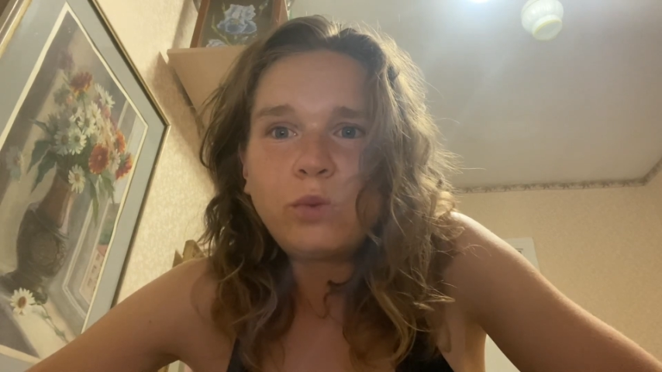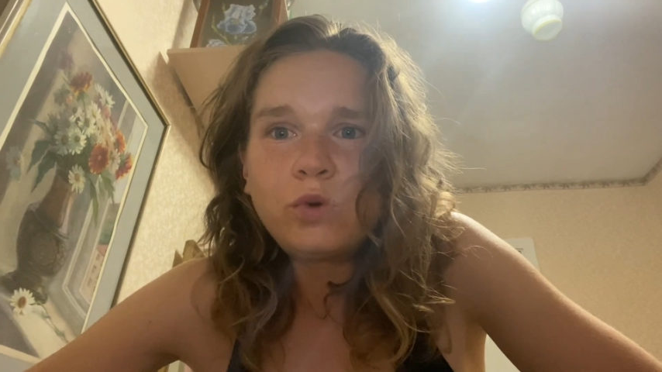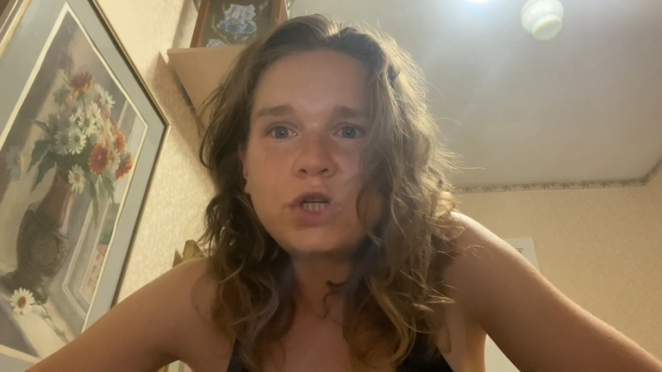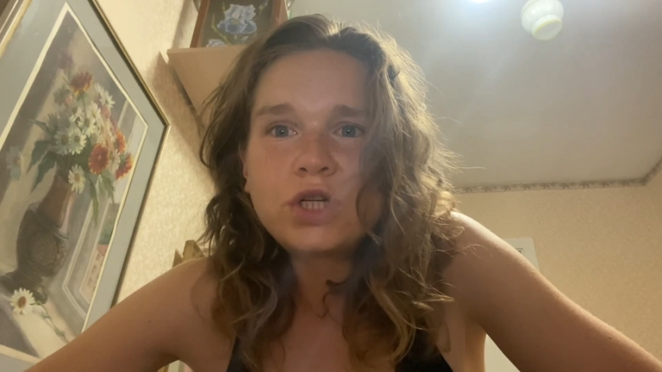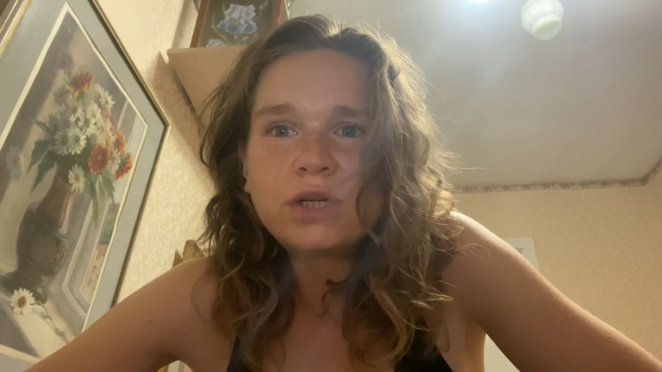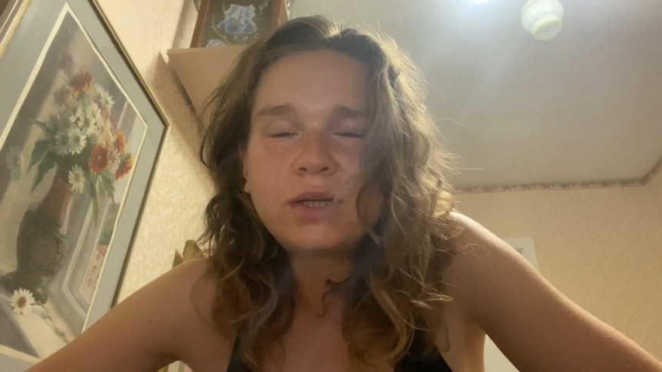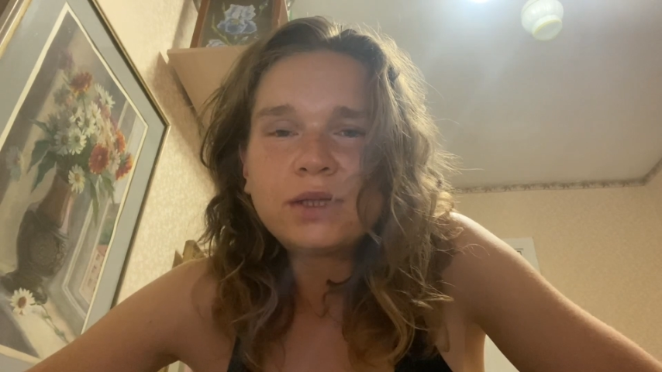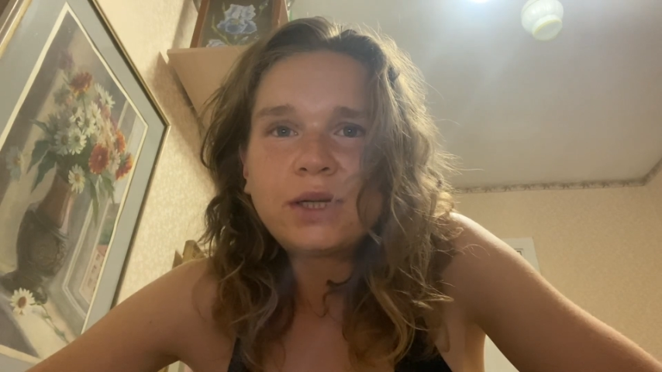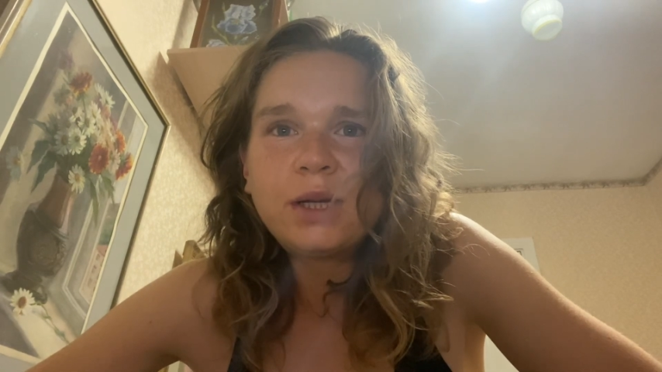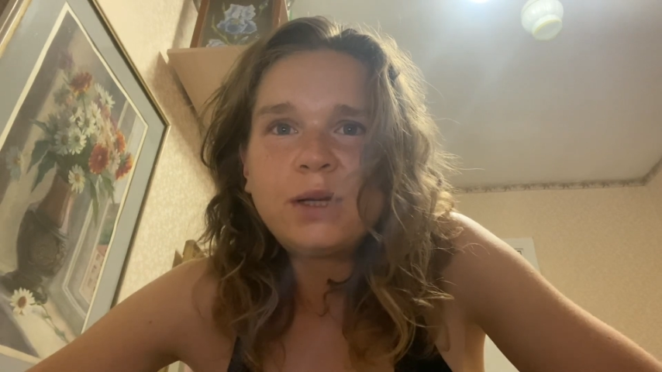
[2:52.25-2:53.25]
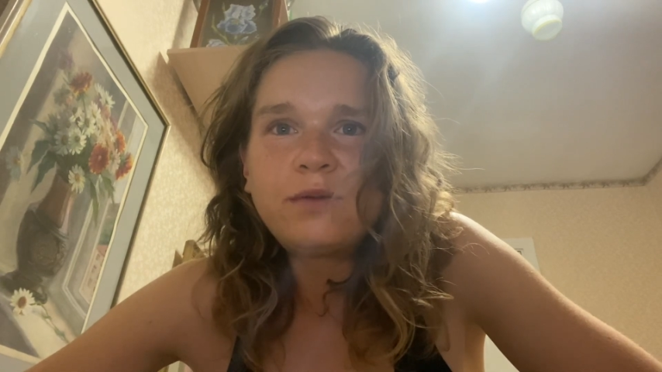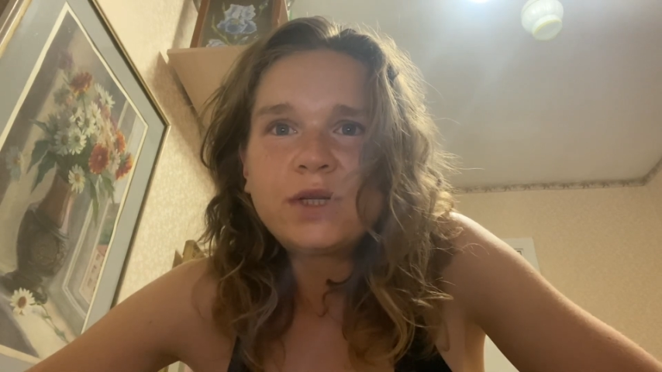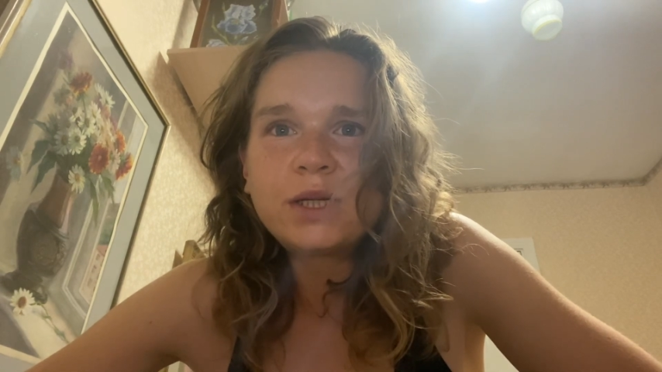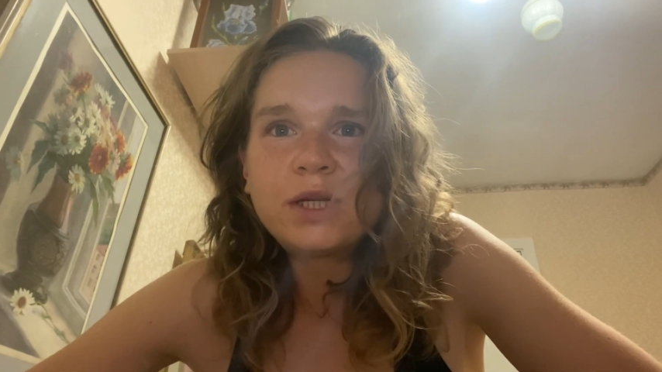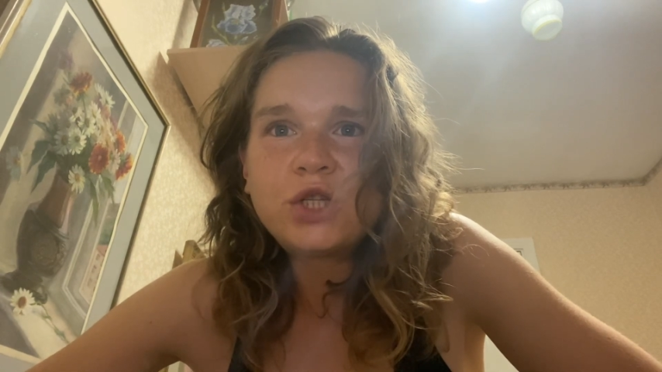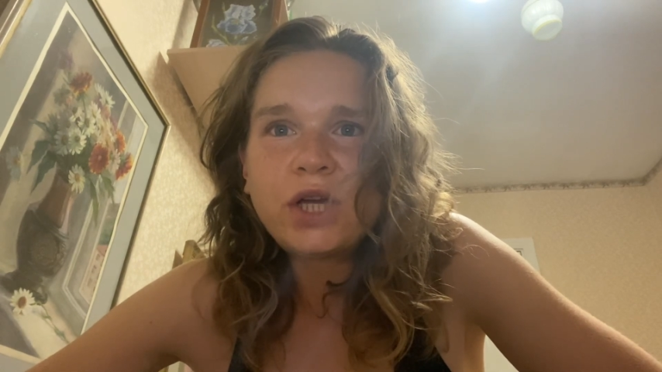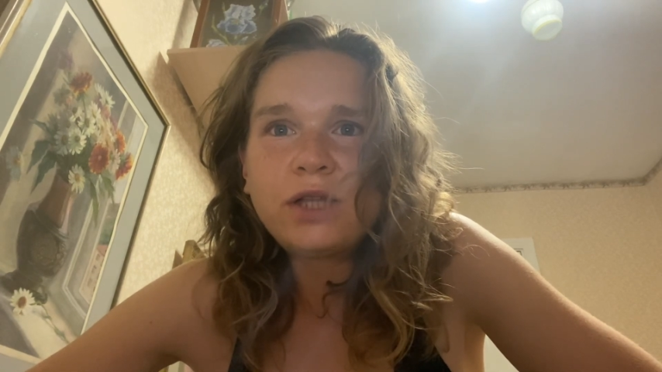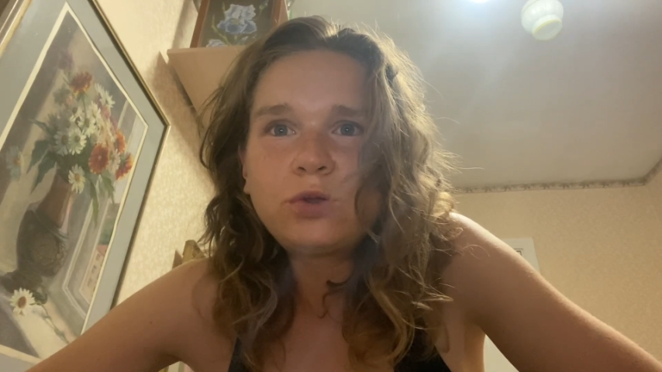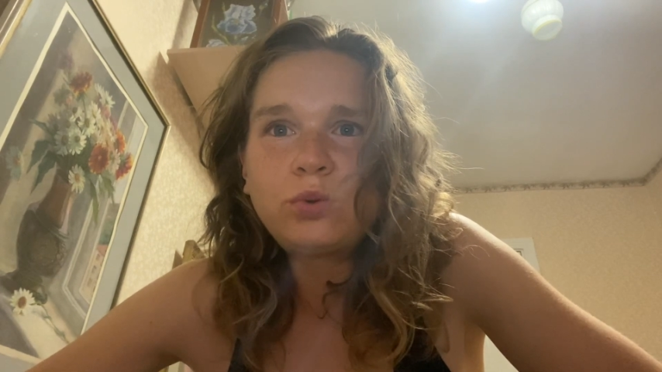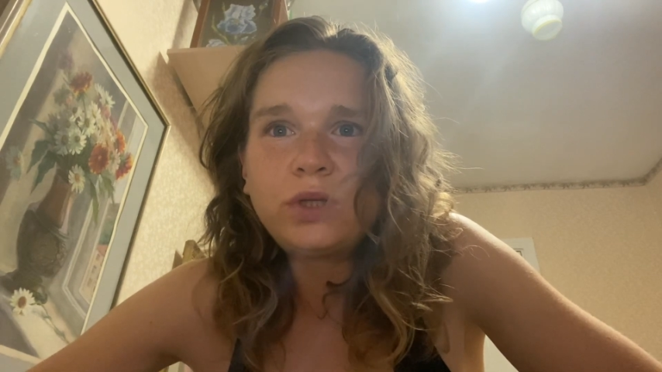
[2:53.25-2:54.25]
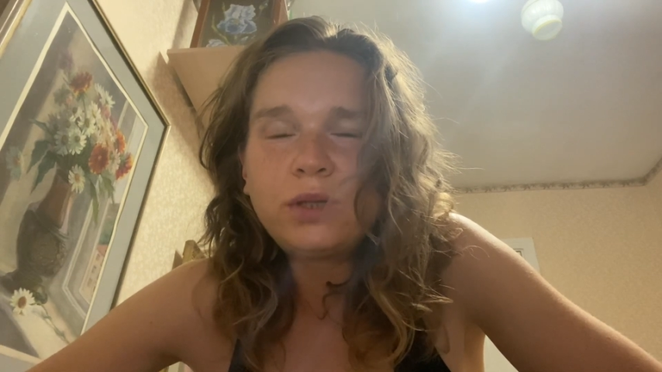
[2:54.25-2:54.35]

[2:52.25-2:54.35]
больше контролировать клетчатку